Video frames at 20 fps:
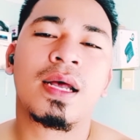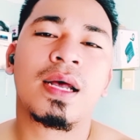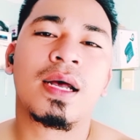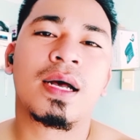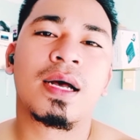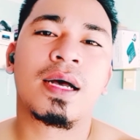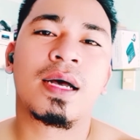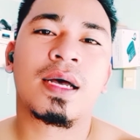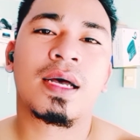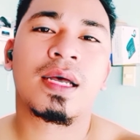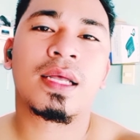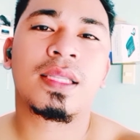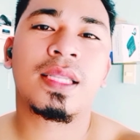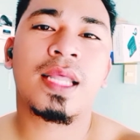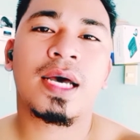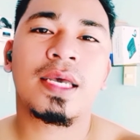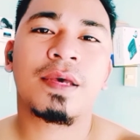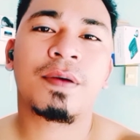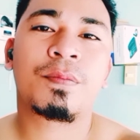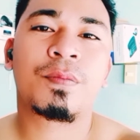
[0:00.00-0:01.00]
uh,
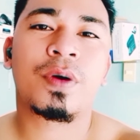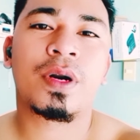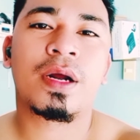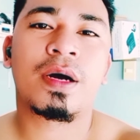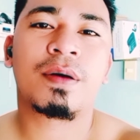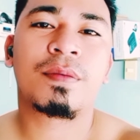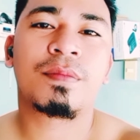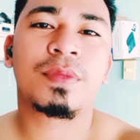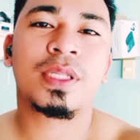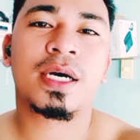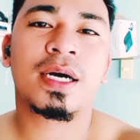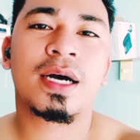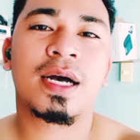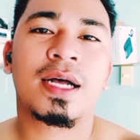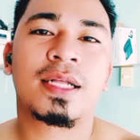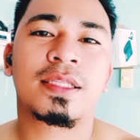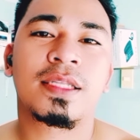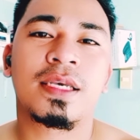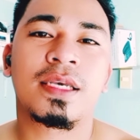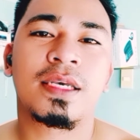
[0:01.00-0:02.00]
diaphragm ng
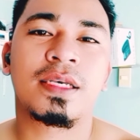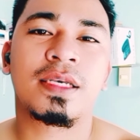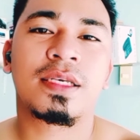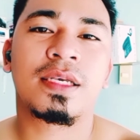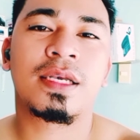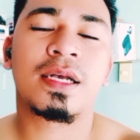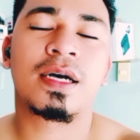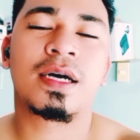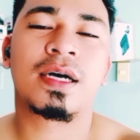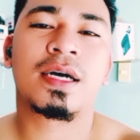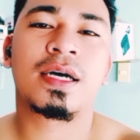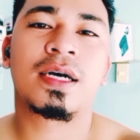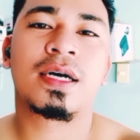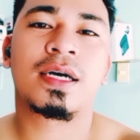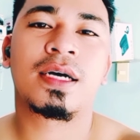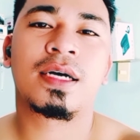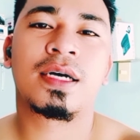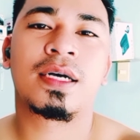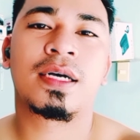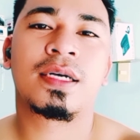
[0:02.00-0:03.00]
ating
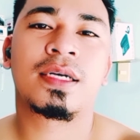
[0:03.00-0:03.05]
uh,